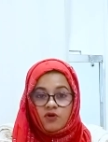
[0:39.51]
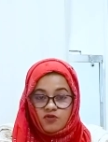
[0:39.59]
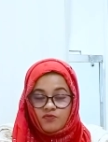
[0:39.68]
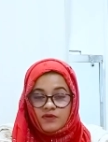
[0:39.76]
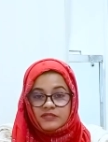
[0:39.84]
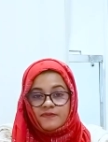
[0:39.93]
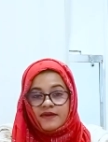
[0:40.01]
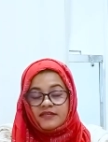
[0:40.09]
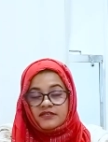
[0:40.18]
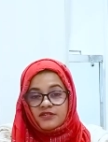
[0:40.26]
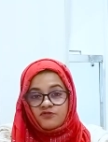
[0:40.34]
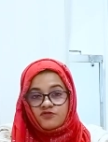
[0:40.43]
অডোমাস বা
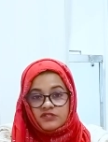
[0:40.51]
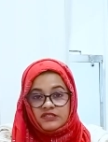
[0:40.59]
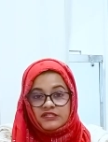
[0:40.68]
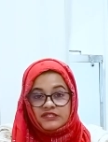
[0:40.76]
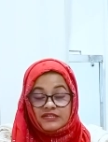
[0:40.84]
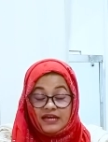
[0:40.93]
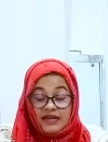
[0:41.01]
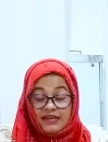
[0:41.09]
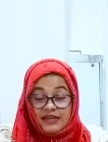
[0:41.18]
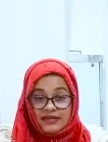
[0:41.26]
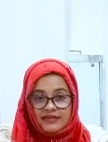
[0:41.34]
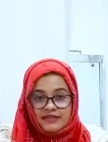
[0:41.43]
এই জাতীয় জিনিস
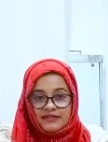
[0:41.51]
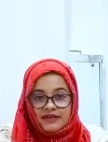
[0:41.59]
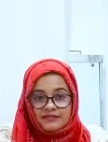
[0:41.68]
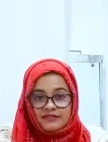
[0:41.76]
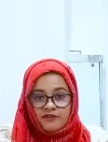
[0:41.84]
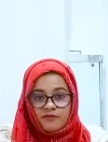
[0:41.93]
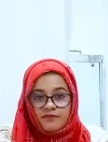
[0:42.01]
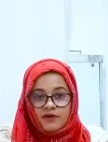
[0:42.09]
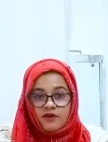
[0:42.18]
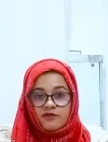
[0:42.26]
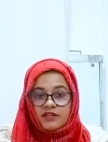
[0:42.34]
গায়ে লাগিয়ে রাখতে হবে